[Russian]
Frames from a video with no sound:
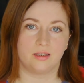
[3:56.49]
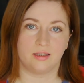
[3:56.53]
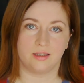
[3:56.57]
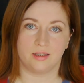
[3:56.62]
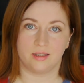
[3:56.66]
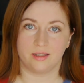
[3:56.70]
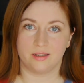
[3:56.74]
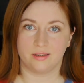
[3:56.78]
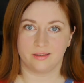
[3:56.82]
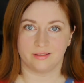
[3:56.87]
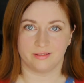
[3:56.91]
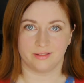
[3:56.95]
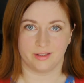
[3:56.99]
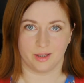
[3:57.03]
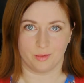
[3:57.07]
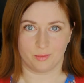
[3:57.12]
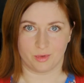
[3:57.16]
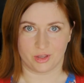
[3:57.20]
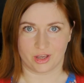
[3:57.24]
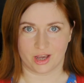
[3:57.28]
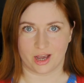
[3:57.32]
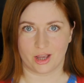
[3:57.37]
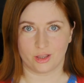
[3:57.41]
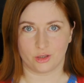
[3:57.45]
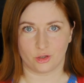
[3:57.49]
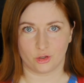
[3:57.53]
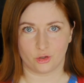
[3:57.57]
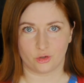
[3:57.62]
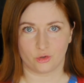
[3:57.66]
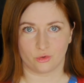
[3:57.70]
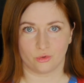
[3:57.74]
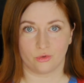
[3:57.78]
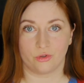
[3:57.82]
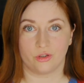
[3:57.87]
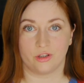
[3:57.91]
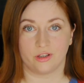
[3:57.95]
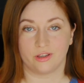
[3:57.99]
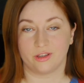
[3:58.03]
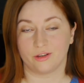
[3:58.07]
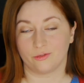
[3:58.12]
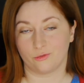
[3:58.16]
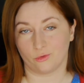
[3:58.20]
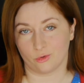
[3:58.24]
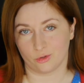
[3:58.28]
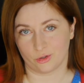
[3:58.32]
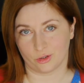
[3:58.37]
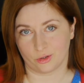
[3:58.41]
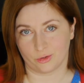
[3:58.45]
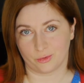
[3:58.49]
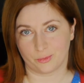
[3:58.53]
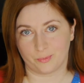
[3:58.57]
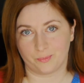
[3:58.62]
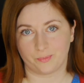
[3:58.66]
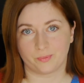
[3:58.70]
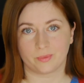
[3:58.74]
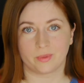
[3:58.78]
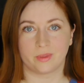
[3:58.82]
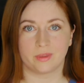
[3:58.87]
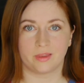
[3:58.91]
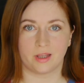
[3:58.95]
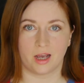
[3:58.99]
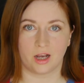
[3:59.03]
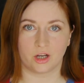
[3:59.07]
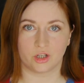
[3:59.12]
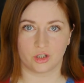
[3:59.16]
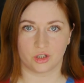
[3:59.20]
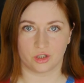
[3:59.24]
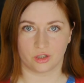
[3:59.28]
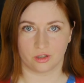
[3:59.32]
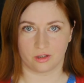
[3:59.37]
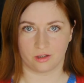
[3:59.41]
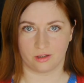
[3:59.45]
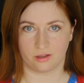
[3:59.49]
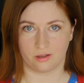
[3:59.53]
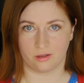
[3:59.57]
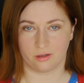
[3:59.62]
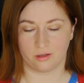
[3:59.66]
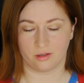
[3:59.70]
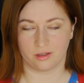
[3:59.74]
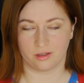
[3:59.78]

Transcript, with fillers: и до меня они еще не довозят. Также и